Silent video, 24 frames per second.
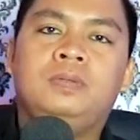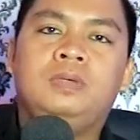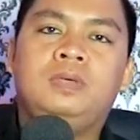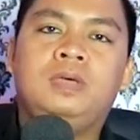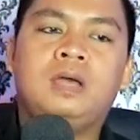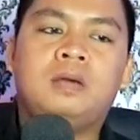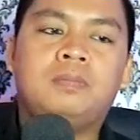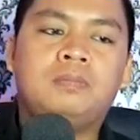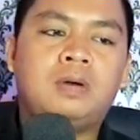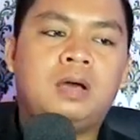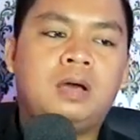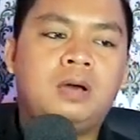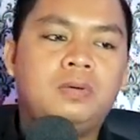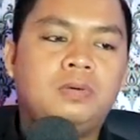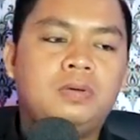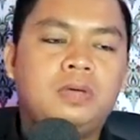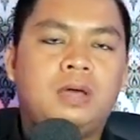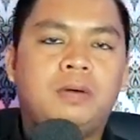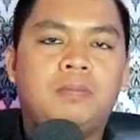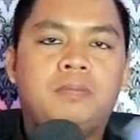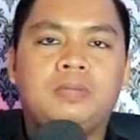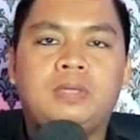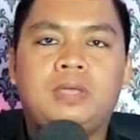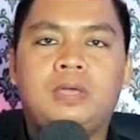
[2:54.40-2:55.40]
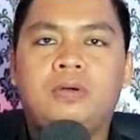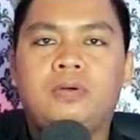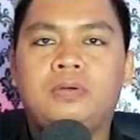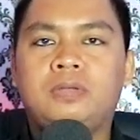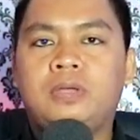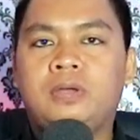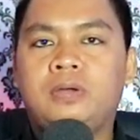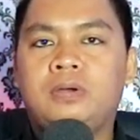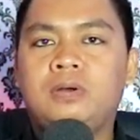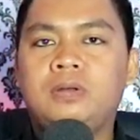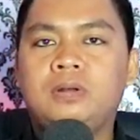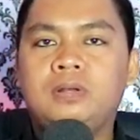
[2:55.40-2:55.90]
yang mau yang
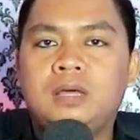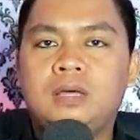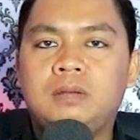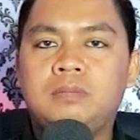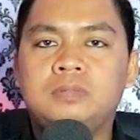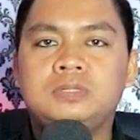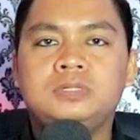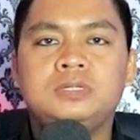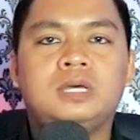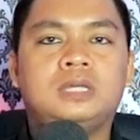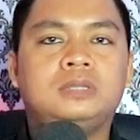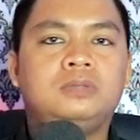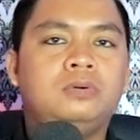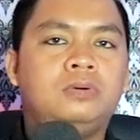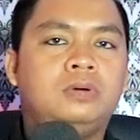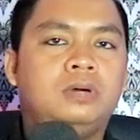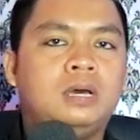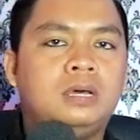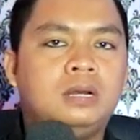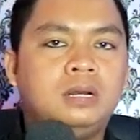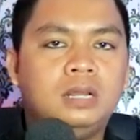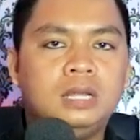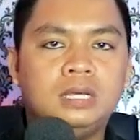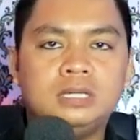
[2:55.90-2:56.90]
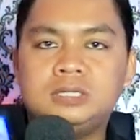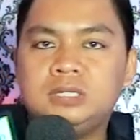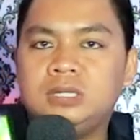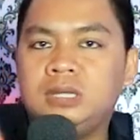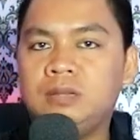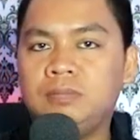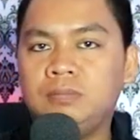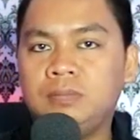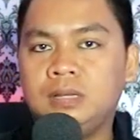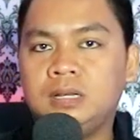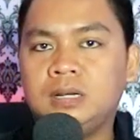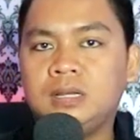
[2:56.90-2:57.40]
menyenggol-nyenggol dan menjatuhkan Lesti
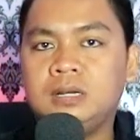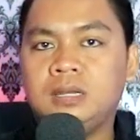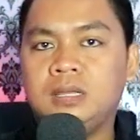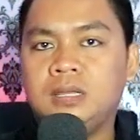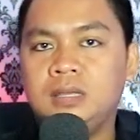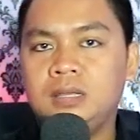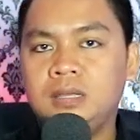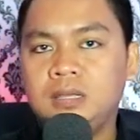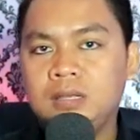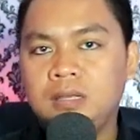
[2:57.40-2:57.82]
dan Bilar ini.